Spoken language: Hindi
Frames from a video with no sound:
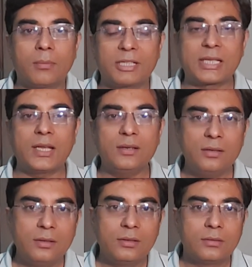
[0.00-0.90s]
मसला
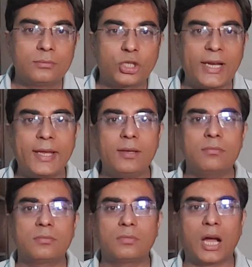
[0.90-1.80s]
चलें
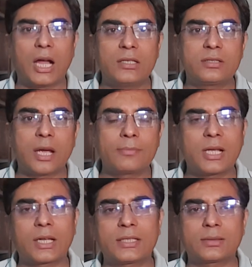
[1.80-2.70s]
आज
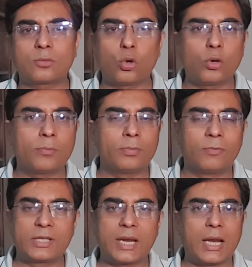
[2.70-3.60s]
हमजा के को
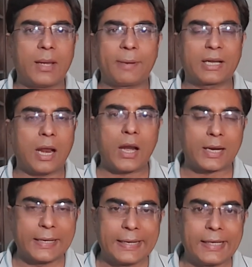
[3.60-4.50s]
वज़ी अला बरकरार
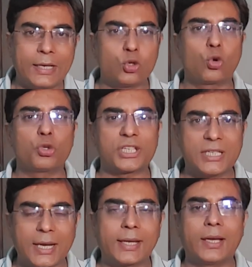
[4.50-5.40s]
रखने के लिए जो कुछ
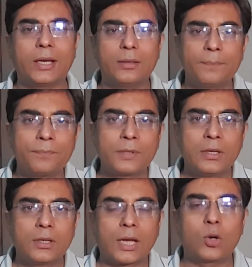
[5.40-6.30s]
किया गया
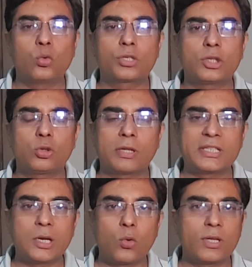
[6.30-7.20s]
कानून की जो
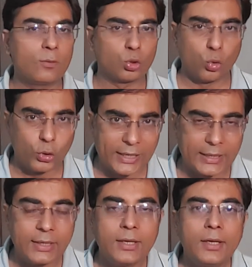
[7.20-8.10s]
धज्जियाँ उड़ी वो तो उड़ी
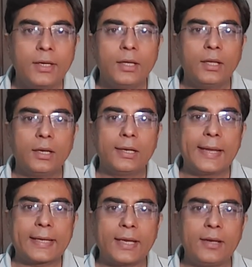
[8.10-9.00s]

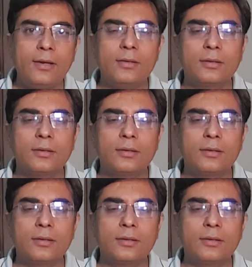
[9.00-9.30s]
लेकिन